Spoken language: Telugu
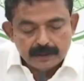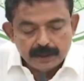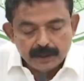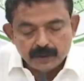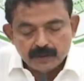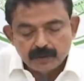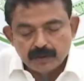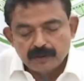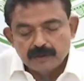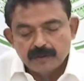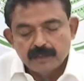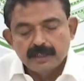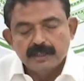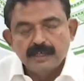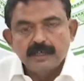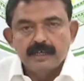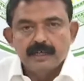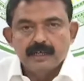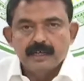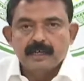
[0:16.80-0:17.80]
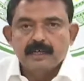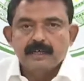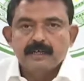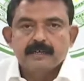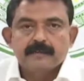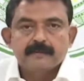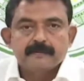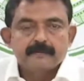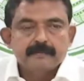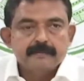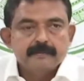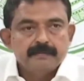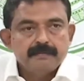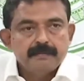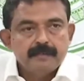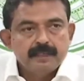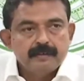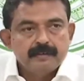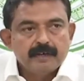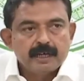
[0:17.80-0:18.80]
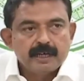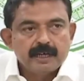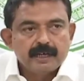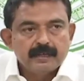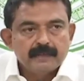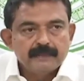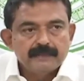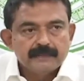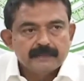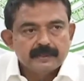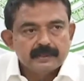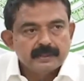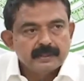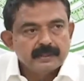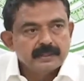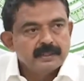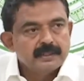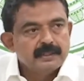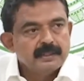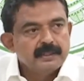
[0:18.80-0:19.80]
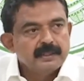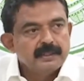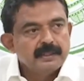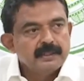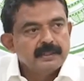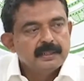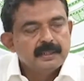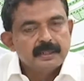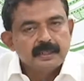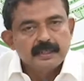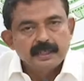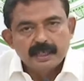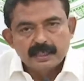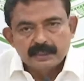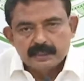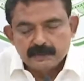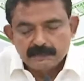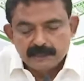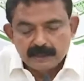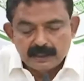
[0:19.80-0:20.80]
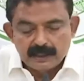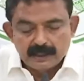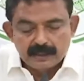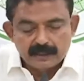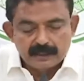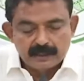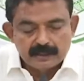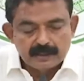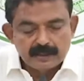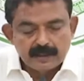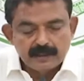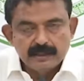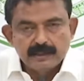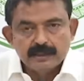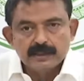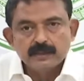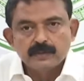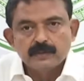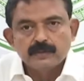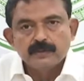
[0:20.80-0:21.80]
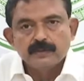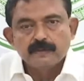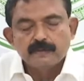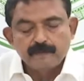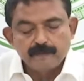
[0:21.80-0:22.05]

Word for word: తీసుకున్నటువంటి నిర్ణయాల్ని మీ ద్వారా ఈ రాష్ట్ర ప్రజలందరికీ తెలియజేస్తూ